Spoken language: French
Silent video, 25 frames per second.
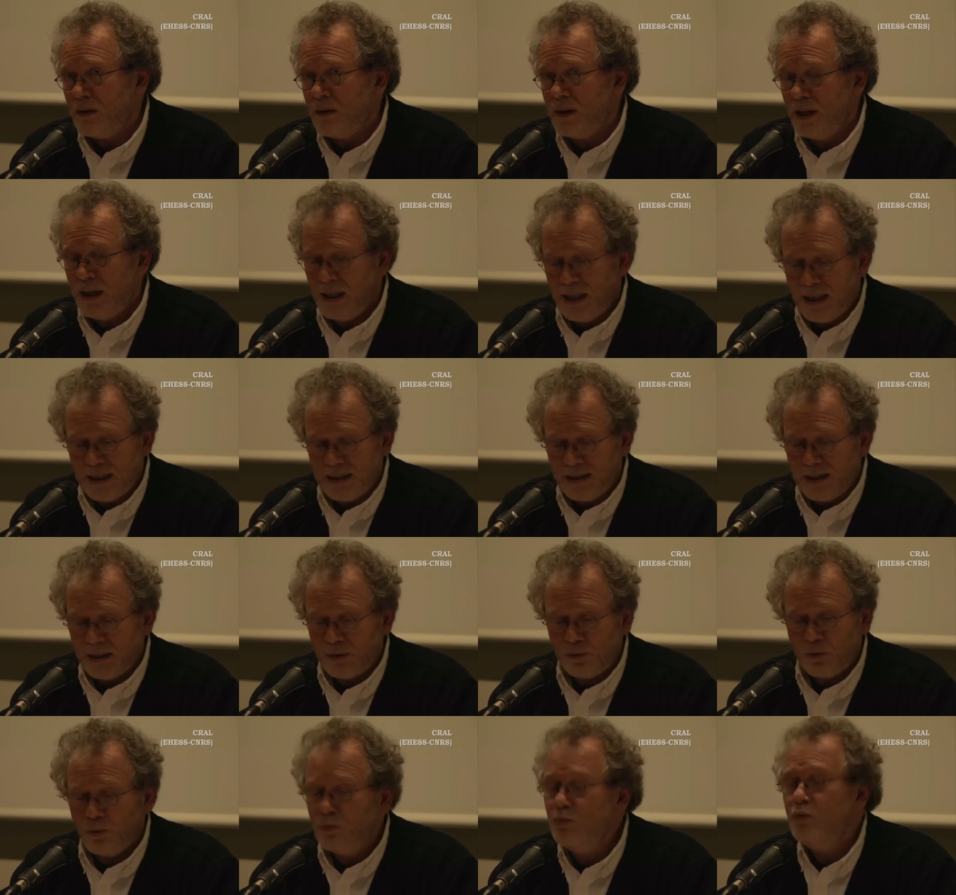Il était
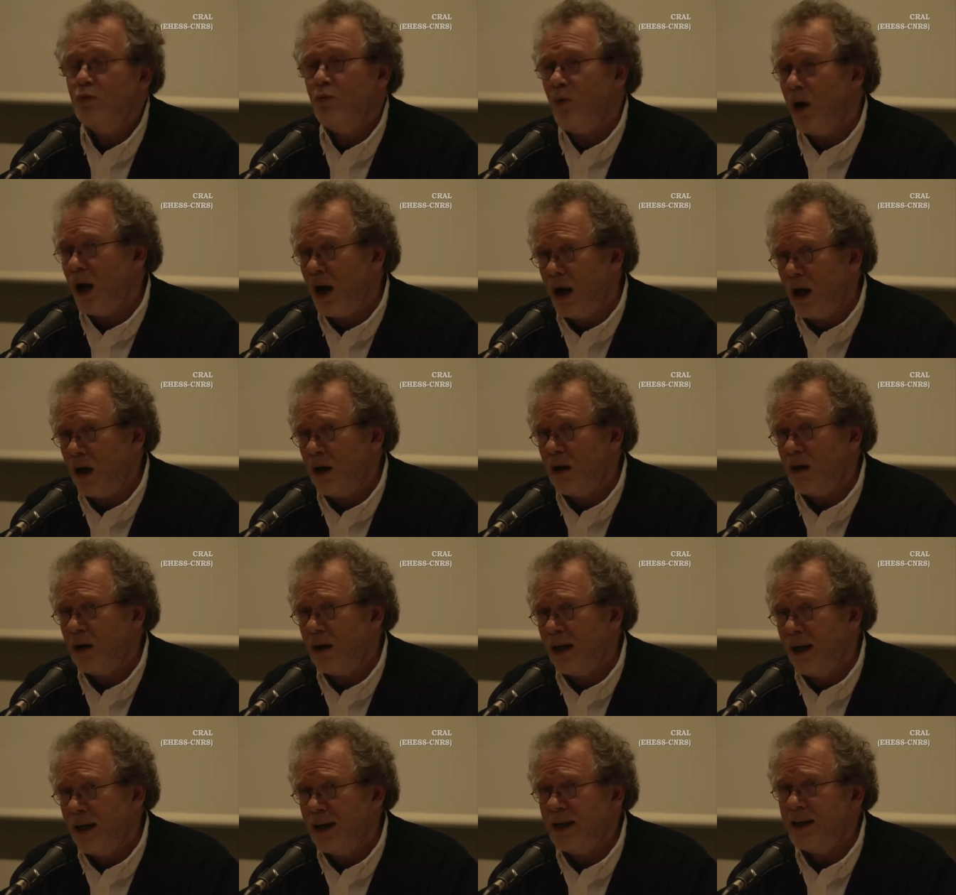tout noir
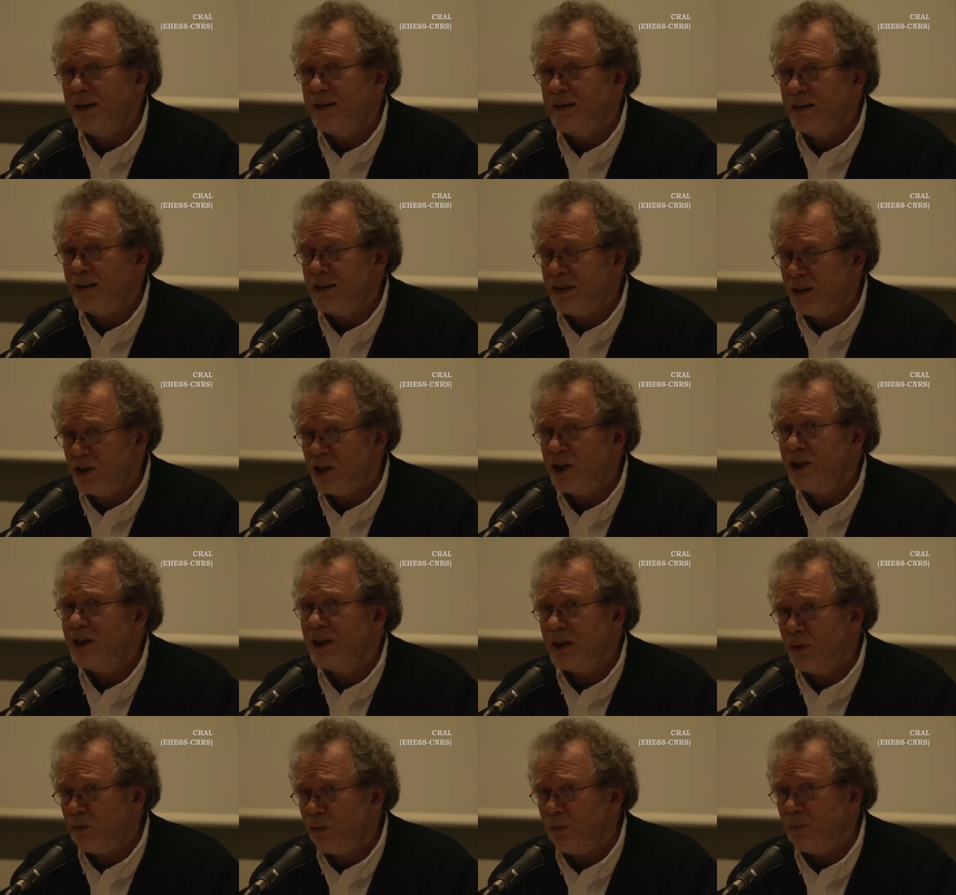et il était déjà
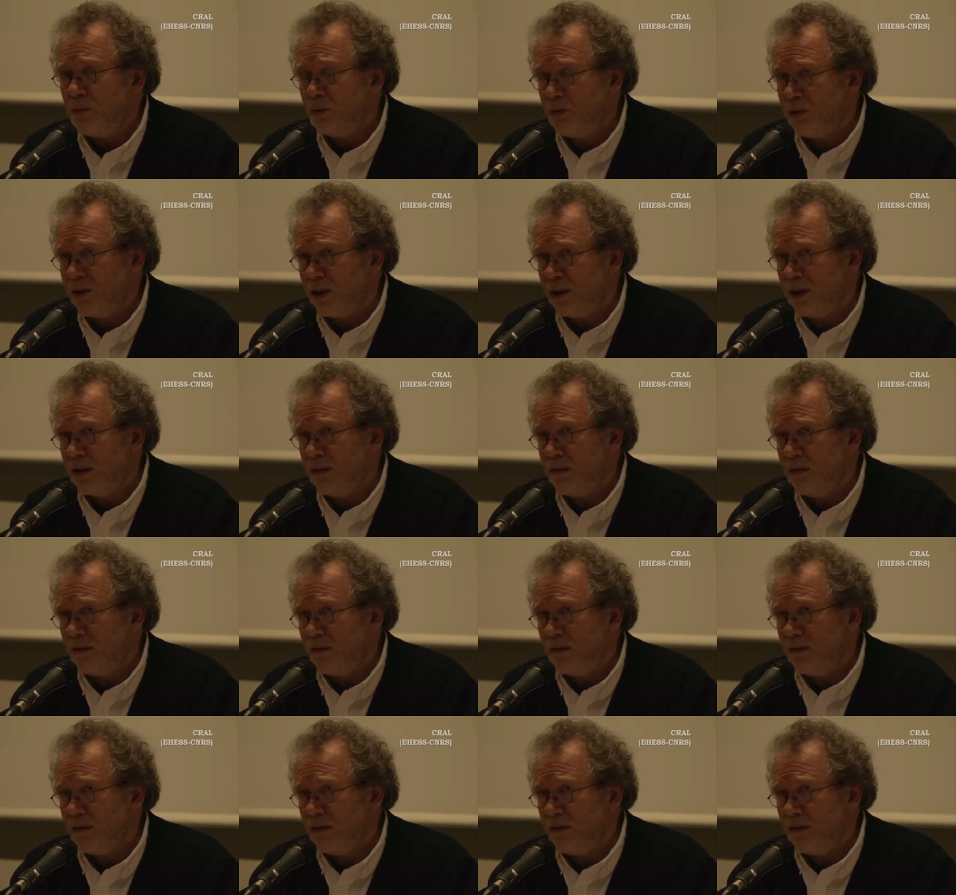décomposé.